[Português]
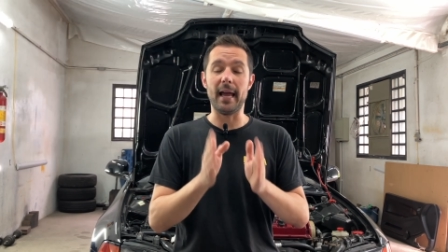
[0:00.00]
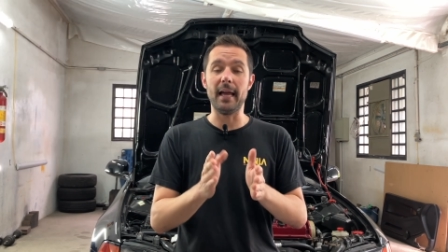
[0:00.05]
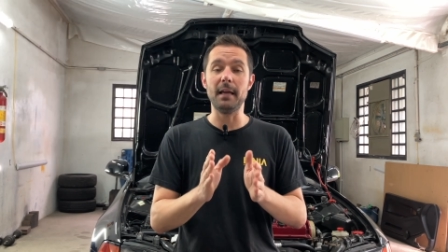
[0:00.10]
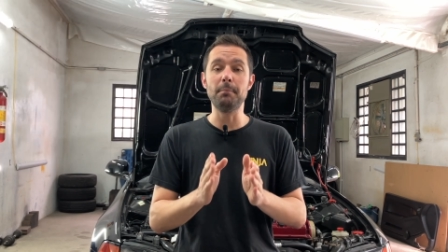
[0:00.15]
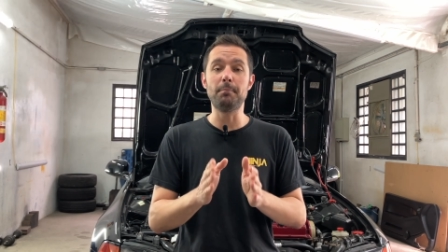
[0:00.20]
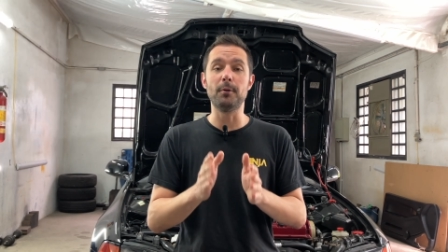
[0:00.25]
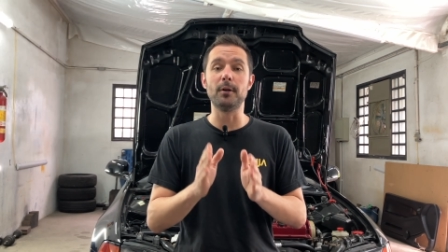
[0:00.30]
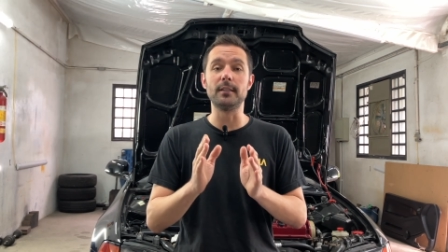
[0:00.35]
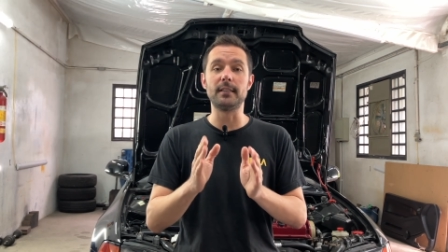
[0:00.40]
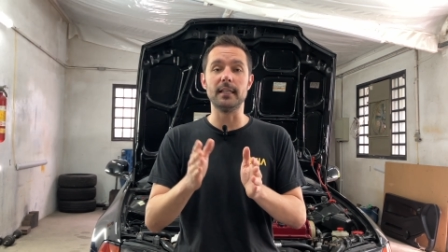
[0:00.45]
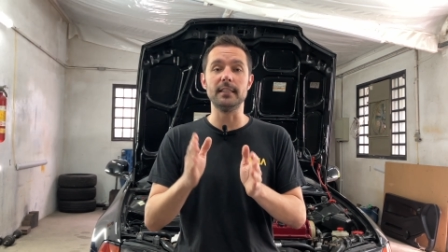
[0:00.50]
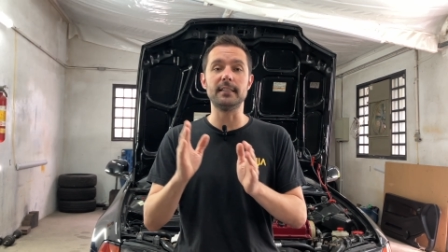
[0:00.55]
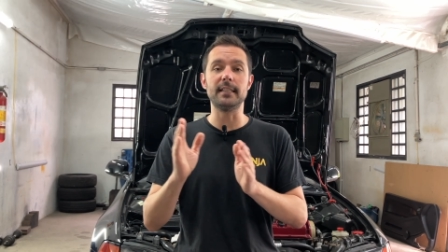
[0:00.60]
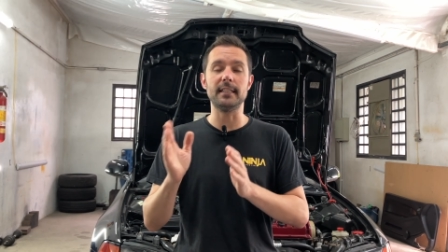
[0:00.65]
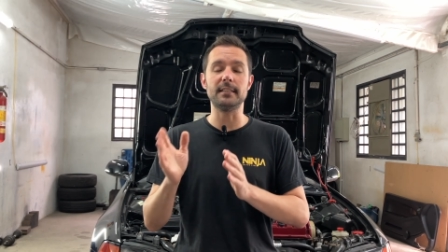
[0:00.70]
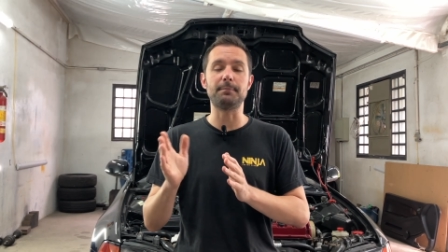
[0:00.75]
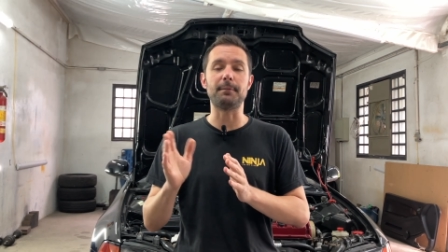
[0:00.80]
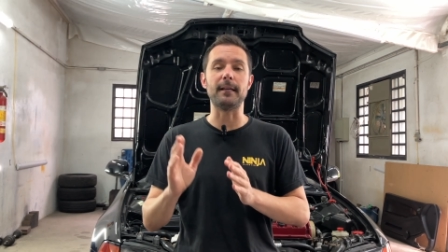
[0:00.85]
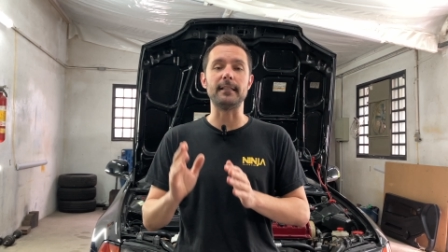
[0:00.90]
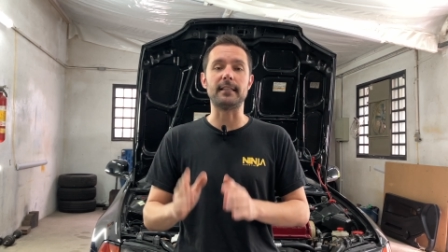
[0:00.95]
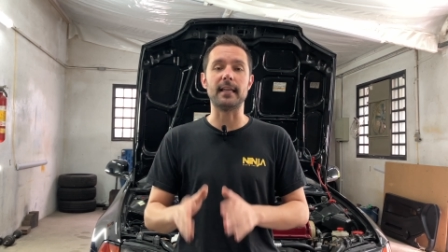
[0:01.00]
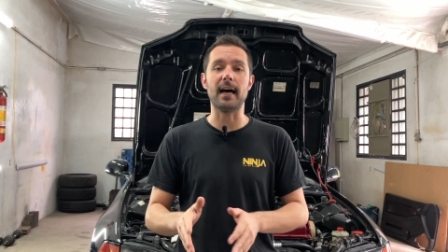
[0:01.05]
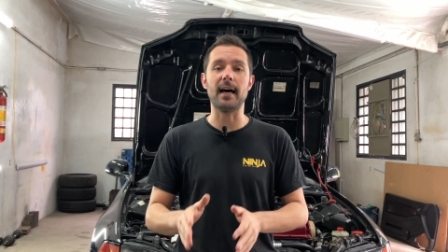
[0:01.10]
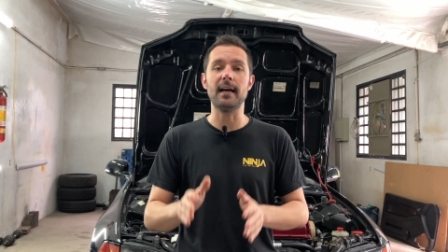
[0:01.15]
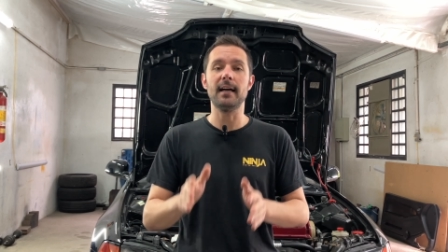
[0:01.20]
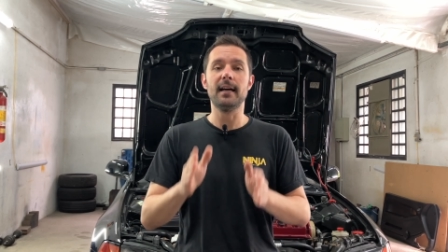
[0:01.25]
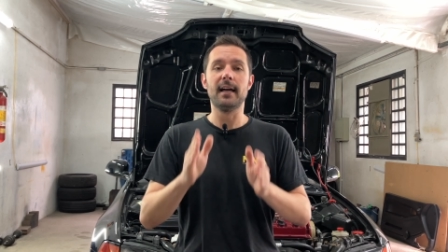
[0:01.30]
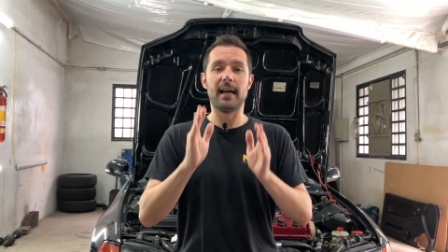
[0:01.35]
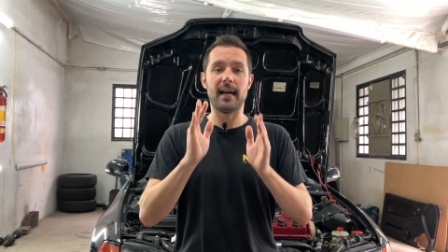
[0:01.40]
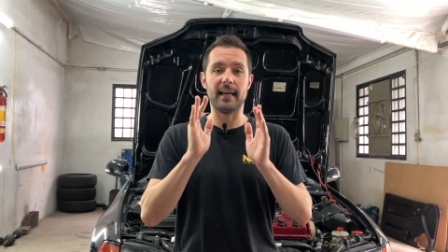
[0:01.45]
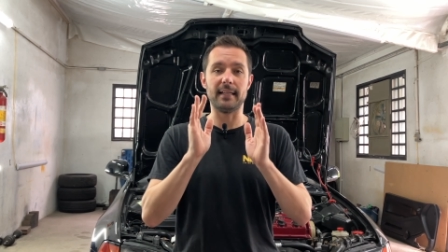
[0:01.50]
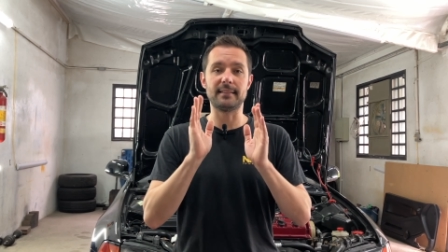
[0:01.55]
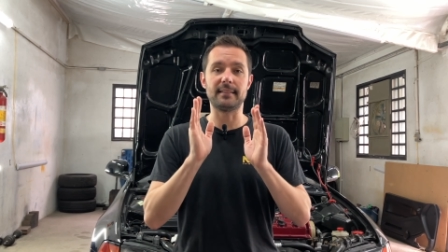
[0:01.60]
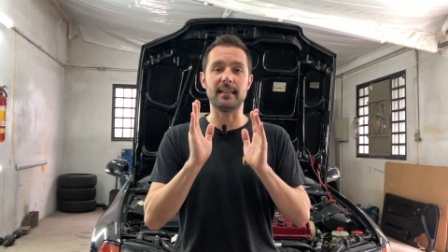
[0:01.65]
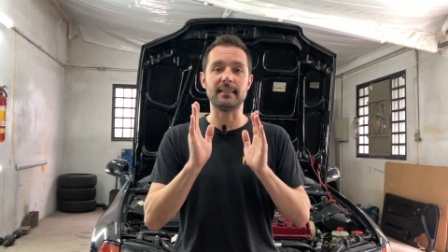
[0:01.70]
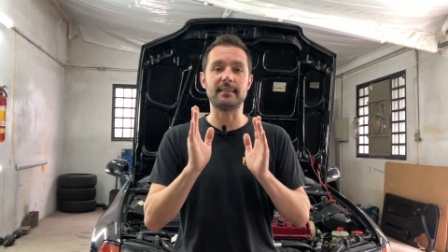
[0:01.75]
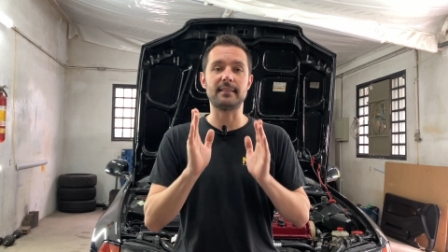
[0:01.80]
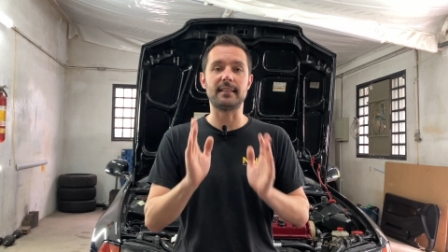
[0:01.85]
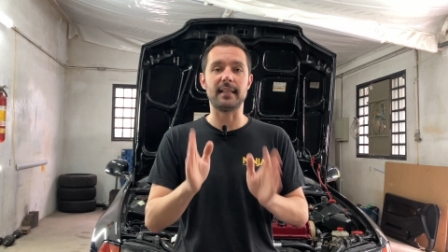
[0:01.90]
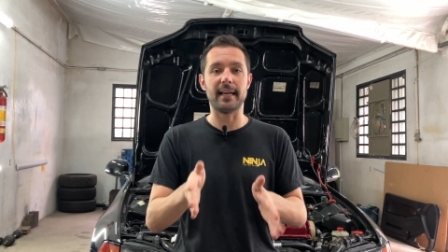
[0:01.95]
É importante respeitar
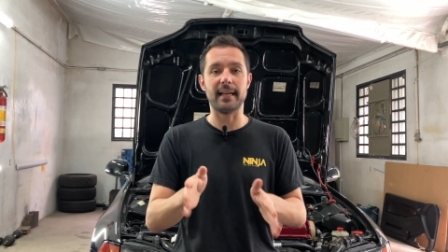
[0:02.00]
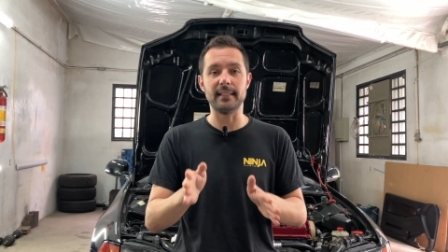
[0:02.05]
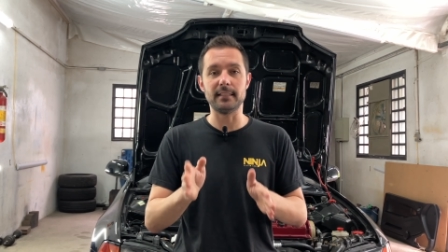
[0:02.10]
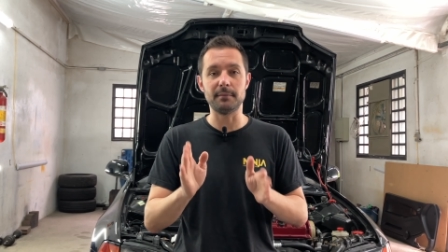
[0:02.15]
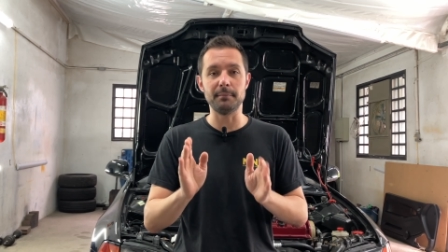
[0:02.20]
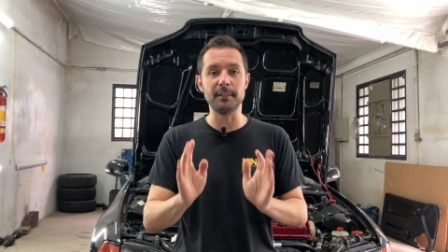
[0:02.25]
essas três